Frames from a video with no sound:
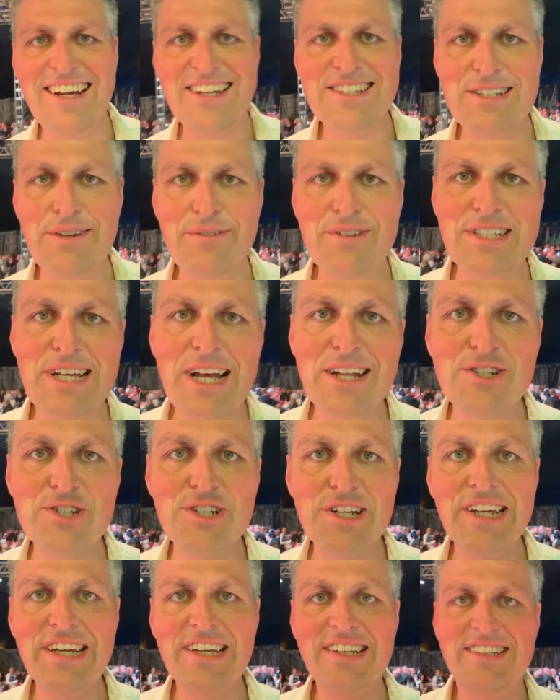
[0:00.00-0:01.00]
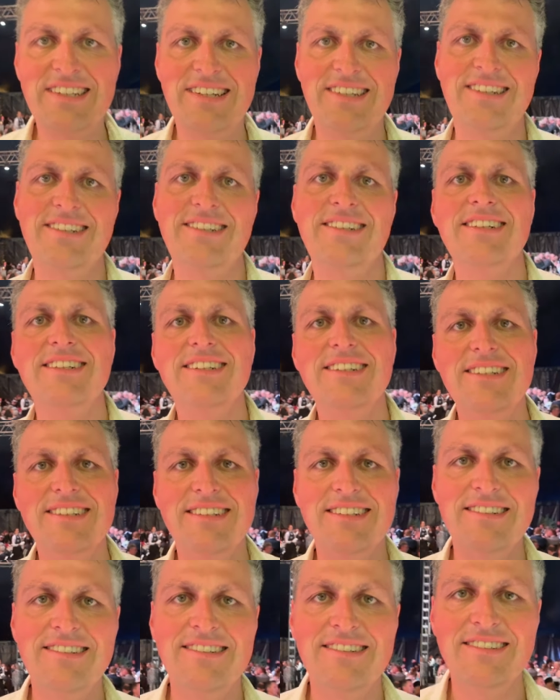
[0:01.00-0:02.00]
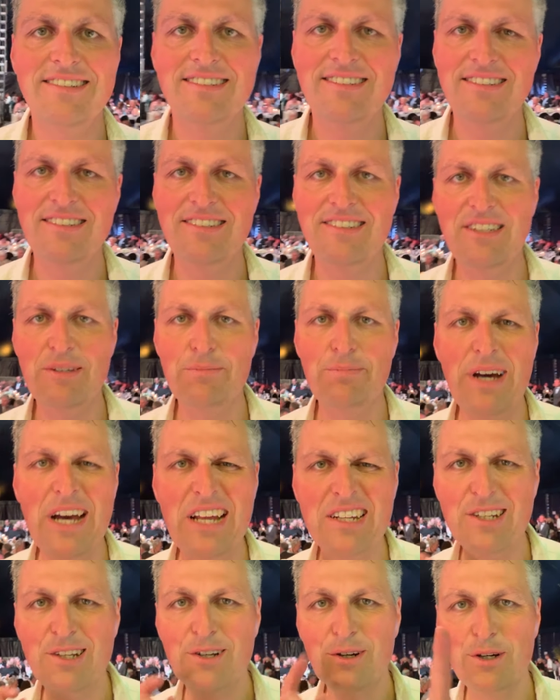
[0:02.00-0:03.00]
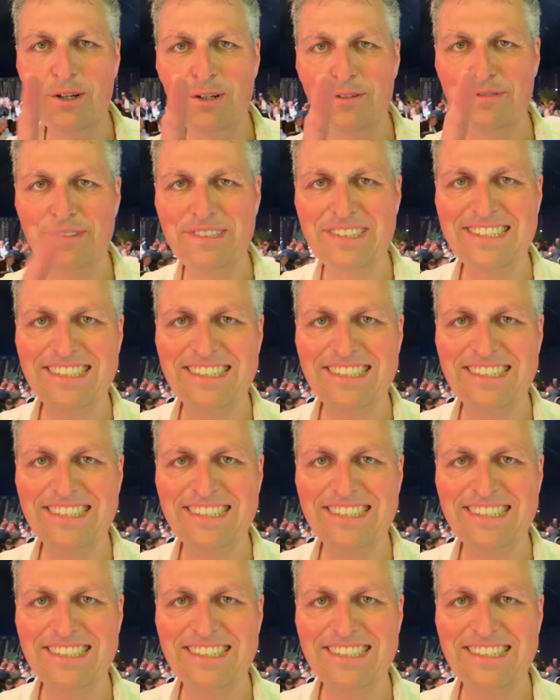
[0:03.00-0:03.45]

Langsam wird es anstrengend. Die Party läuft.